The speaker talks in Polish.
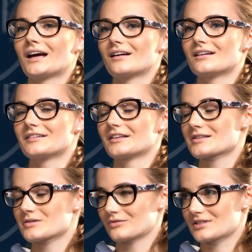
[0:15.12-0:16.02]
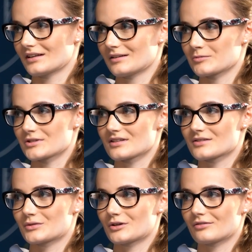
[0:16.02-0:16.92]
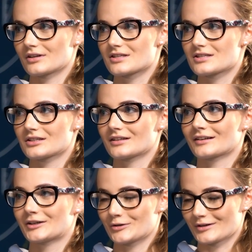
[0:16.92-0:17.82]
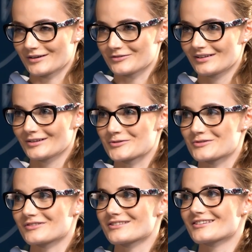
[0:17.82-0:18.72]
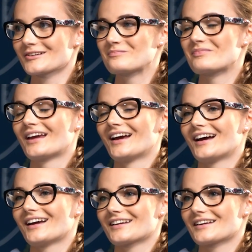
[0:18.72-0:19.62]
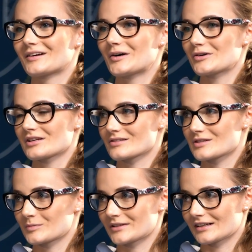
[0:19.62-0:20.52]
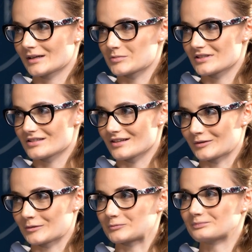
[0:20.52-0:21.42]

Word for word: E, na naszym Wydziale można studiować e, geografię oczywiście e, oraz gospodarkę przestrzenną.